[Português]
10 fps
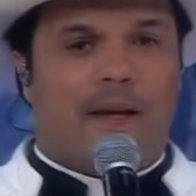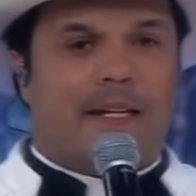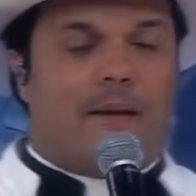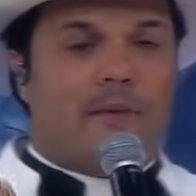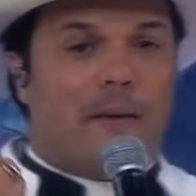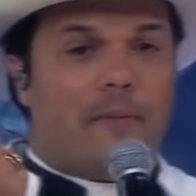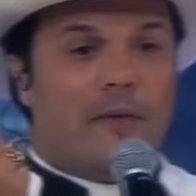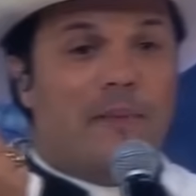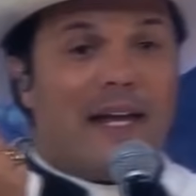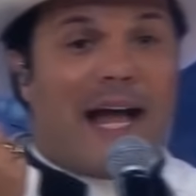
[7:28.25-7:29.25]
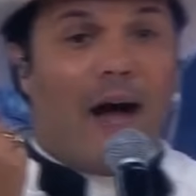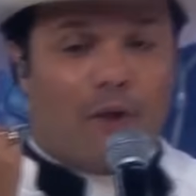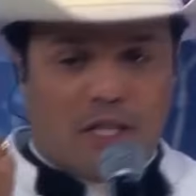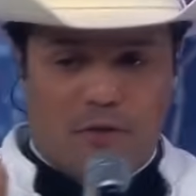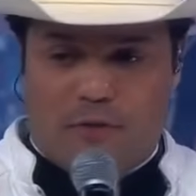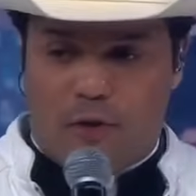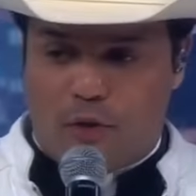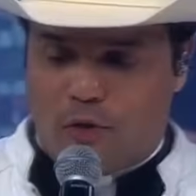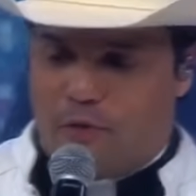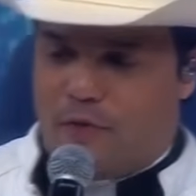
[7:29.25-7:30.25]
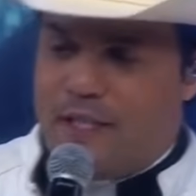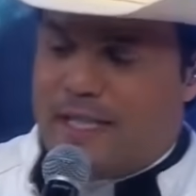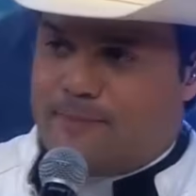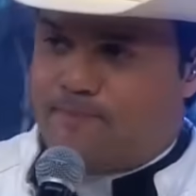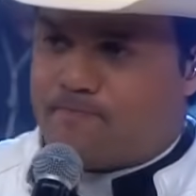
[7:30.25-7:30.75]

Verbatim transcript: na minha primeira aula de filosofia,